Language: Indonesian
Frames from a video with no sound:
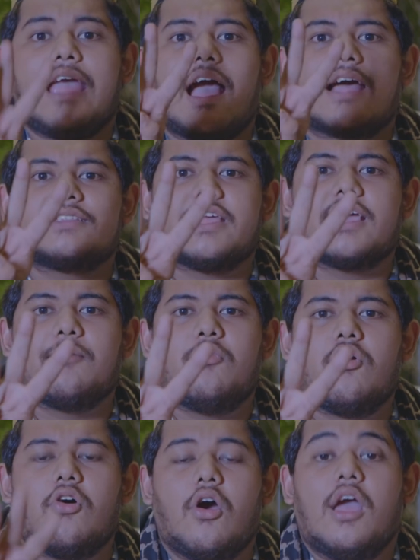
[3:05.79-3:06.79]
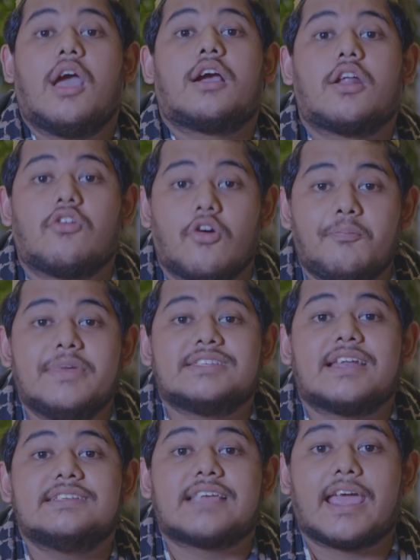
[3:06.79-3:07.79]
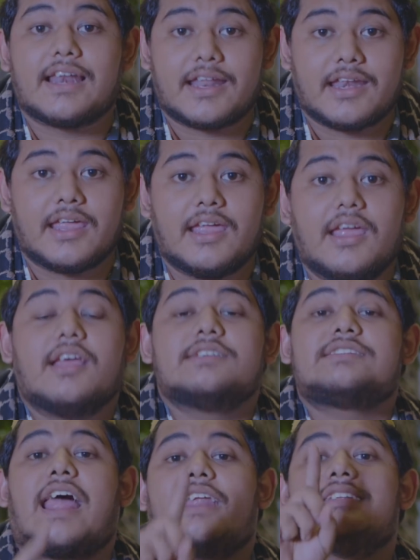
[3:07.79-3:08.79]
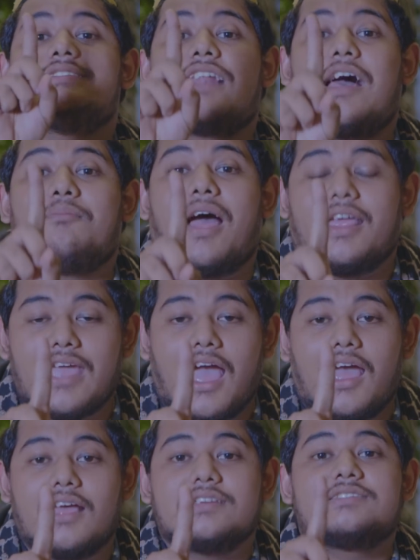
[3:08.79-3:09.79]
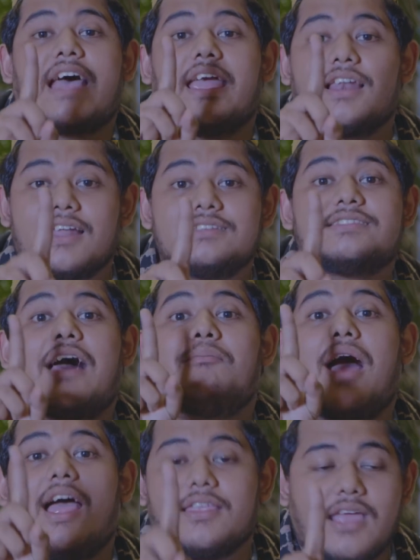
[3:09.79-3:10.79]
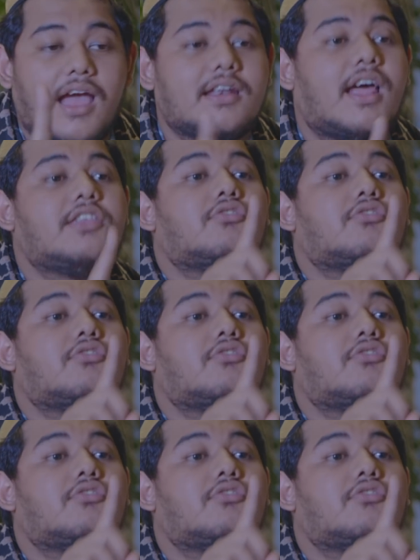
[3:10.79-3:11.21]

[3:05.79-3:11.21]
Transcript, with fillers: Iya, yang ketiga bu, grup bisa di silent nih. Selain selamanya, silent selamanya dan